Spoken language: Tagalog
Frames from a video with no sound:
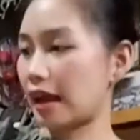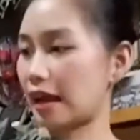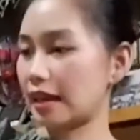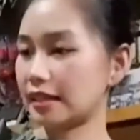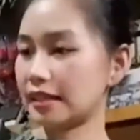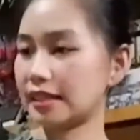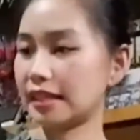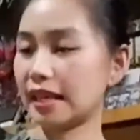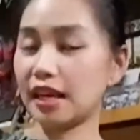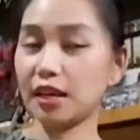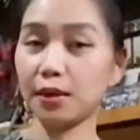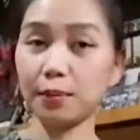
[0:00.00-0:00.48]

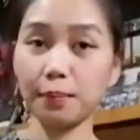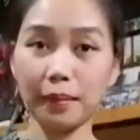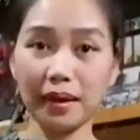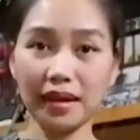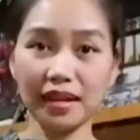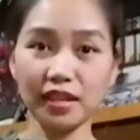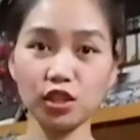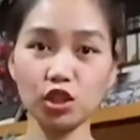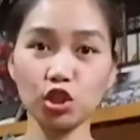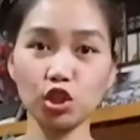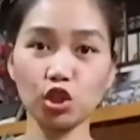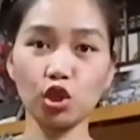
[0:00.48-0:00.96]
As I
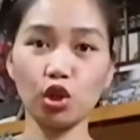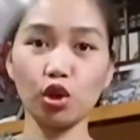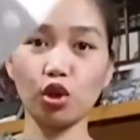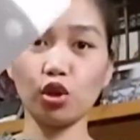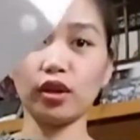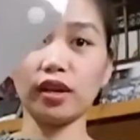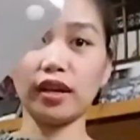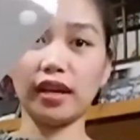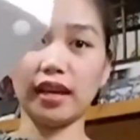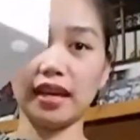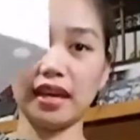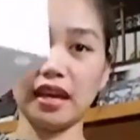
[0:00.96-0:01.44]

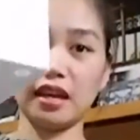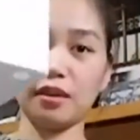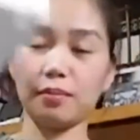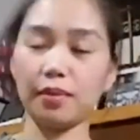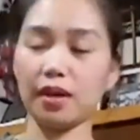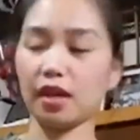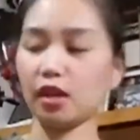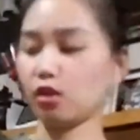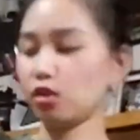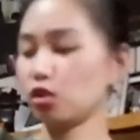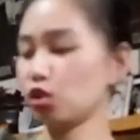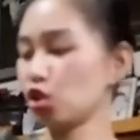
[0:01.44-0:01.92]
mentioned, ayan,
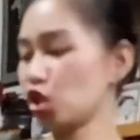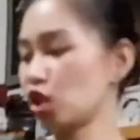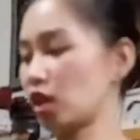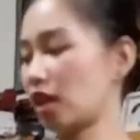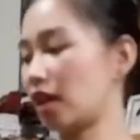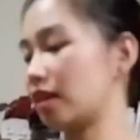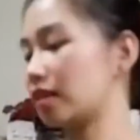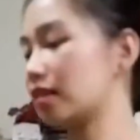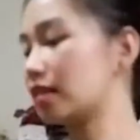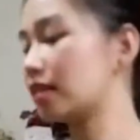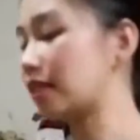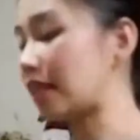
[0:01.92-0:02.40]
meron
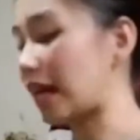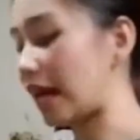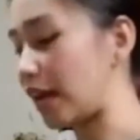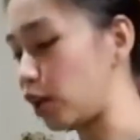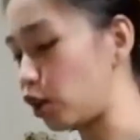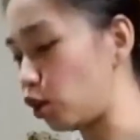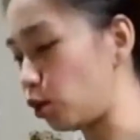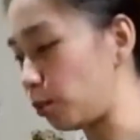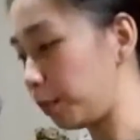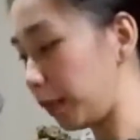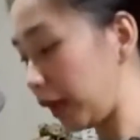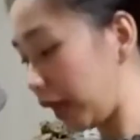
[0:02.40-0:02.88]
siyang
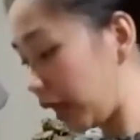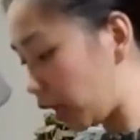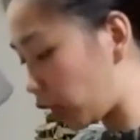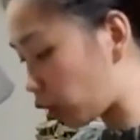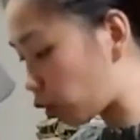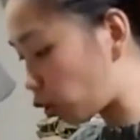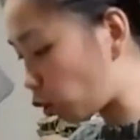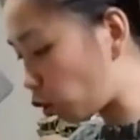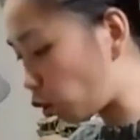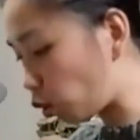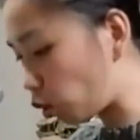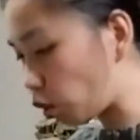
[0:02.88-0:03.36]
styro.
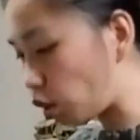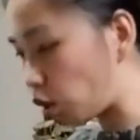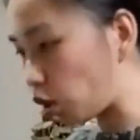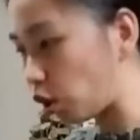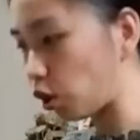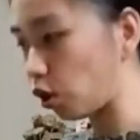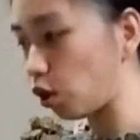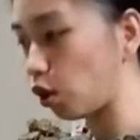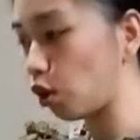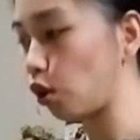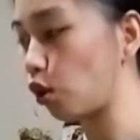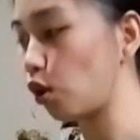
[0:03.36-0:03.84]
Pero,
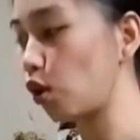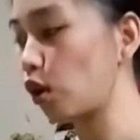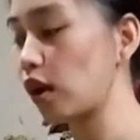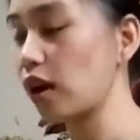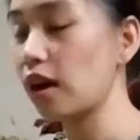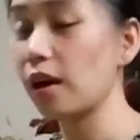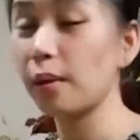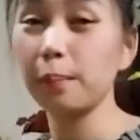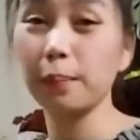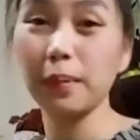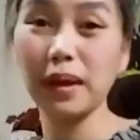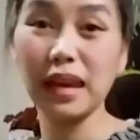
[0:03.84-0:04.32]

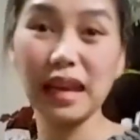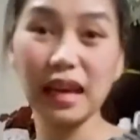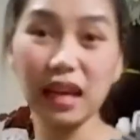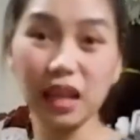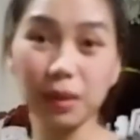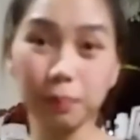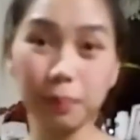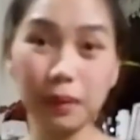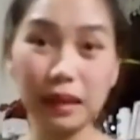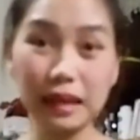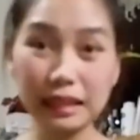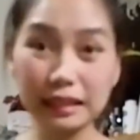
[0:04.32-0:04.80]

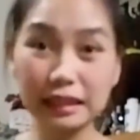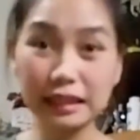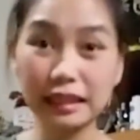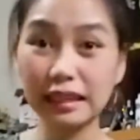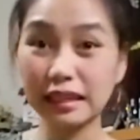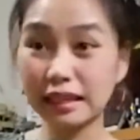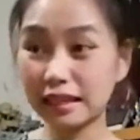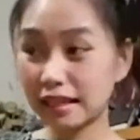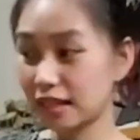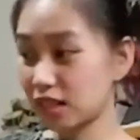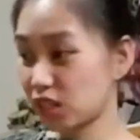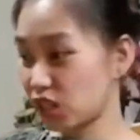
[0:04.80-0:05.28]
malaki pala
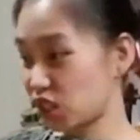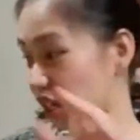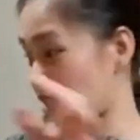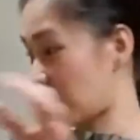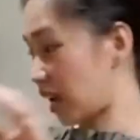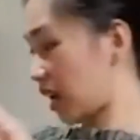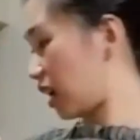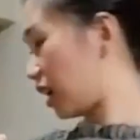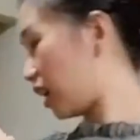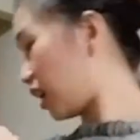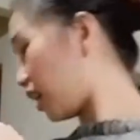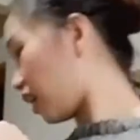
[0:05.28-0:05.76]
talaga siya.